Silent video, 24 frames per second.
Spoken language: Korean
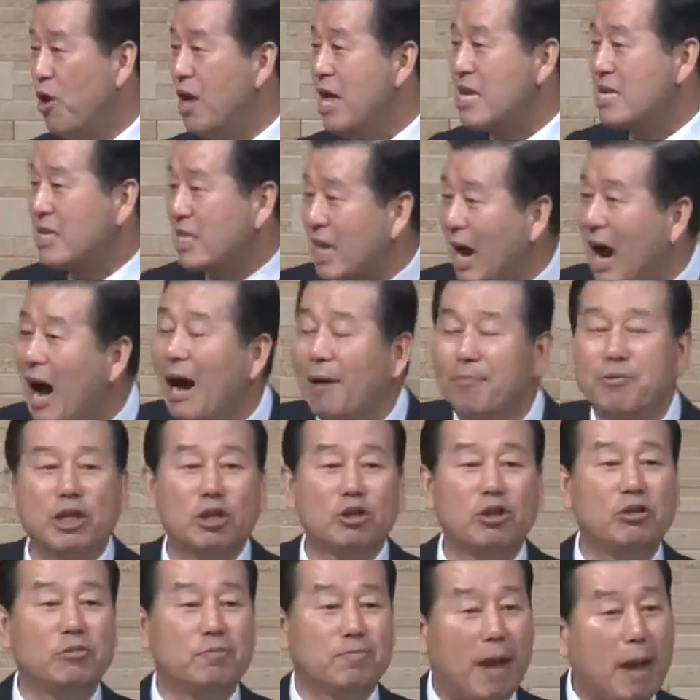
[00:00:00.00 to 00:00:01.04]

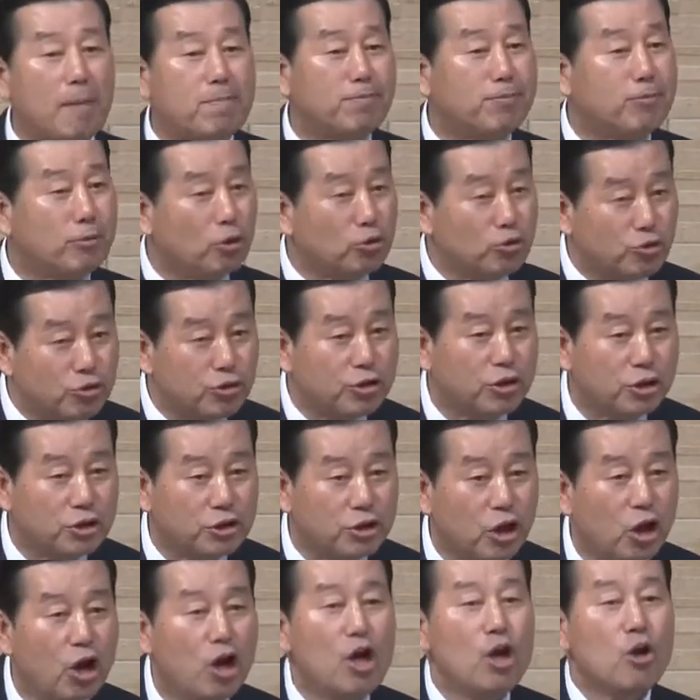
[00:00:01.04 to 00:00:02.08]
자비를 베풀어
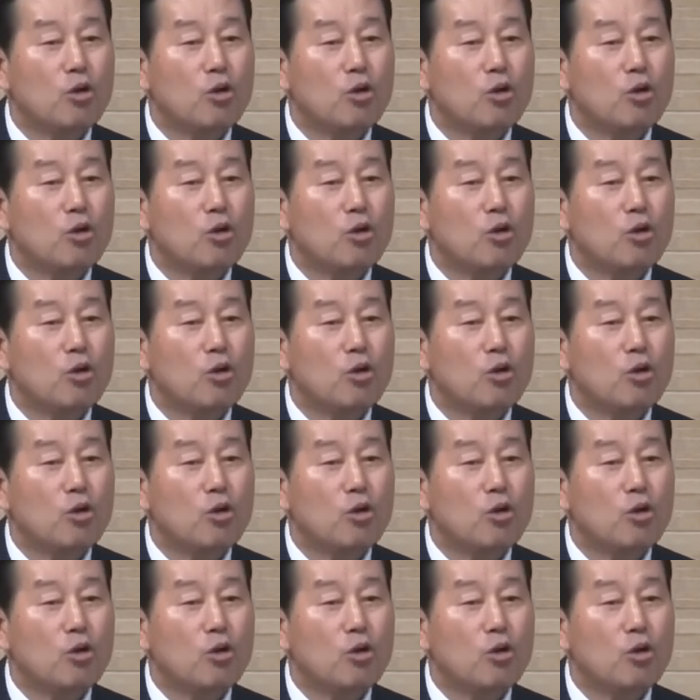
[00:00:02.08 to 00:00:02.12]
주셔서